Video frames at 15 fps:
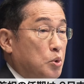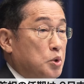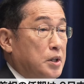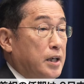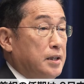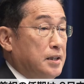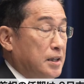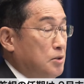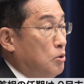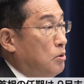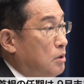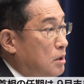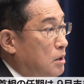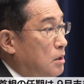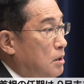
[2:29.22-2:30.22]
の日程は
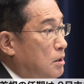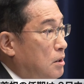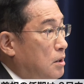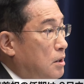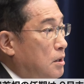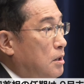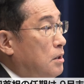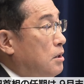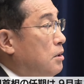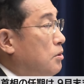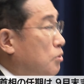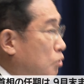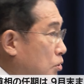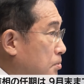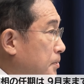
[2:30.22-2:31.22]
今月は
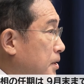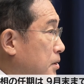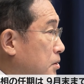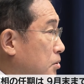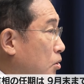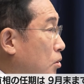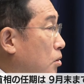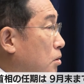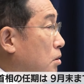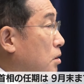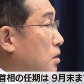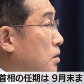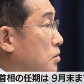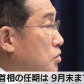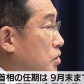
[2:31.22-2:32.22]
つかに決まる見通
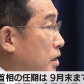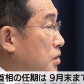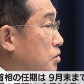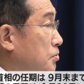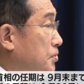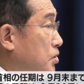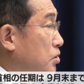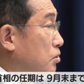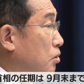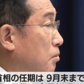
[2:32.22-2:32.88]
しです。